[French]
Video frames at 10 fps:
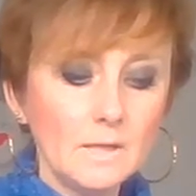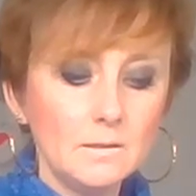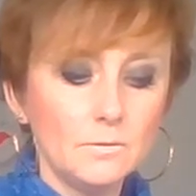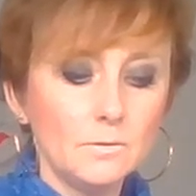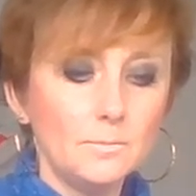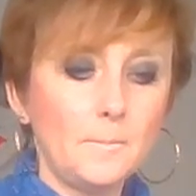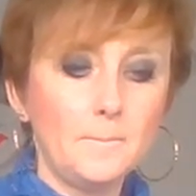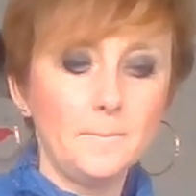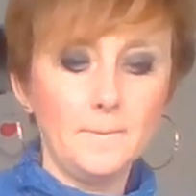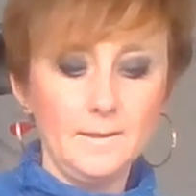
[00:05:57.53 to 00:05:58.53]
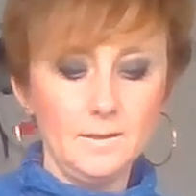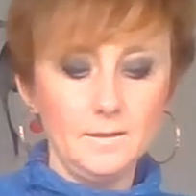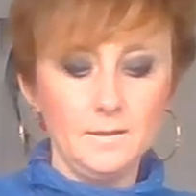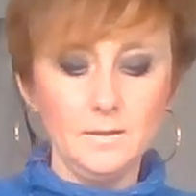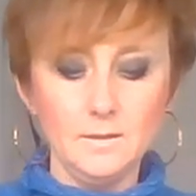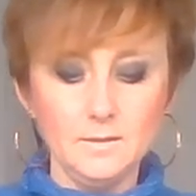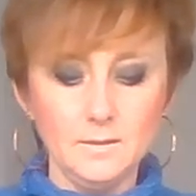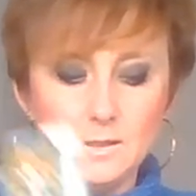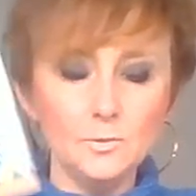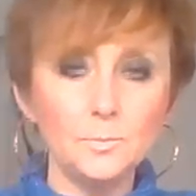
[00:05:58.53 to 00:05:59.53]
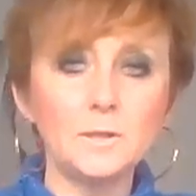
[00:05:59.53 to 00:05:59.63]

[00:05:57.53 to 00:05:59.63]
Alors, la grande